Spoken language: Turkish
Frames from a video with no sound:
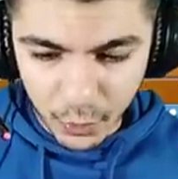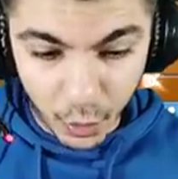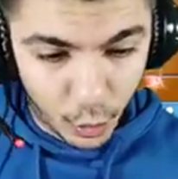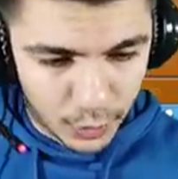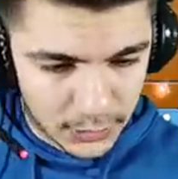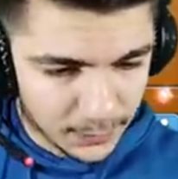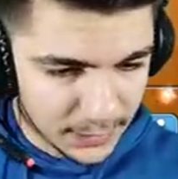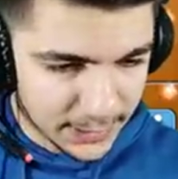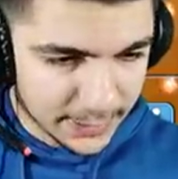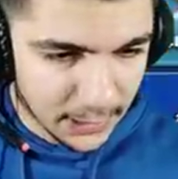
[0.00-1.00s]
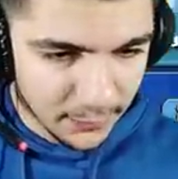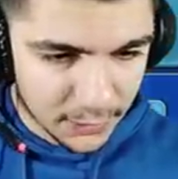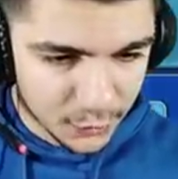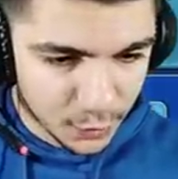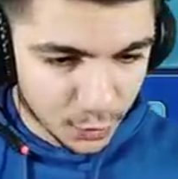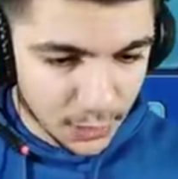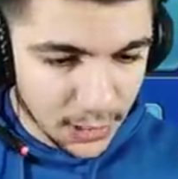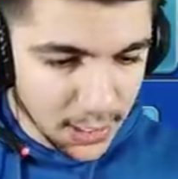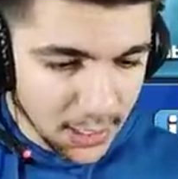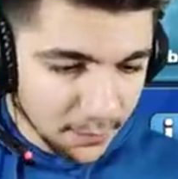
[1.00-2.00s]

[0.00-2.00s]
Oo güzel paketler varmış burada.